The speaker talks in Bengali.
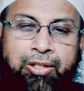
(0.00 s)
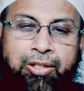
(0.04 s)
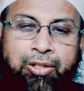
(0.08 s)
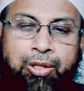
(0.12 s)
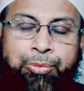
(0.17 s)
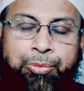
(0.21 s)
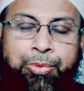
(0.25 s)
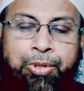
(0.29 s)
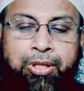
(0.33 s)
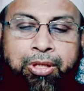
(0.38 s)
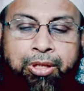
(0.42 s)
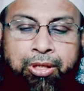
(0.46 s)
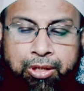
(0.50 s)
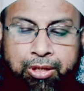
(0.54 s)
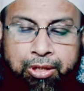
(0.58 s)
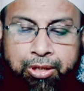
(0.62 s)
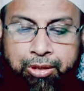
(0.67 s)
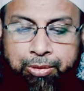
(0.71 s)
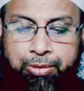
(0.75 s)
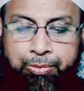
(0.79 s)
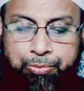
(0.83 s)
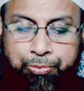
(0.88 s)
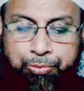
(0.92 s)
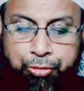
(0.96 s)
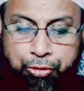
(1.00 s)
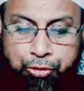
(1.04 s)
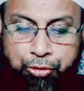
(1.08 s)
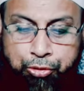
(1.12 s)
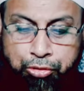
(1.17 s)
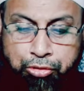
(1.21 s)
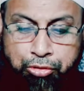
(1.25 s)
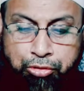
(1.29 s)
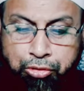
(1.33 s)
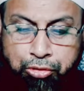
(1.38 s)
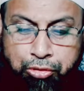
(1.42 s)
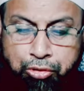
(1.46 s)
তবে
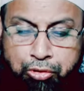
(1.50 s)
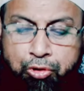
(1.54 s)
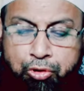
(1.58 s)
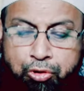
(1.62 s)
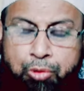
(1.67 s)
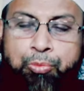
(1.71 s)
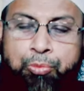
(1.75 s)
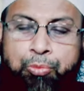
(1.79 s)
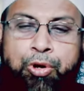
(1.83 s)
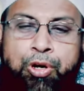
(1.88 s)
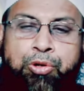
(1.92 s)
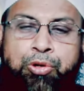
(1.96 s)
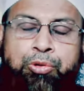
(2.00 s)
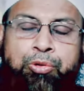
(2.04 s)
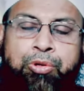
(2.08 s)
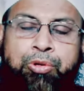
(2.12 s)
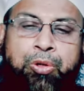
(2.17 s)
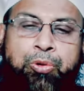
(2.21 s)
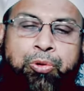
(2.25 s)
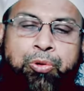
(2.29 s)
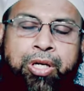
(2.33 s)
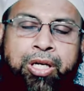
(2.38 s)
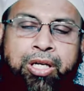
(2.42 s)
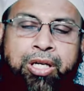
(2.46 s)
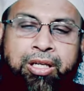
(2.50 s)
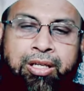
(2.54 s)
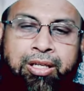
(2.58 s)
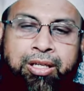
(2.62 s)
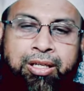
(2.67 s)
প্রচণ্ড রকম পড়াশোনা করে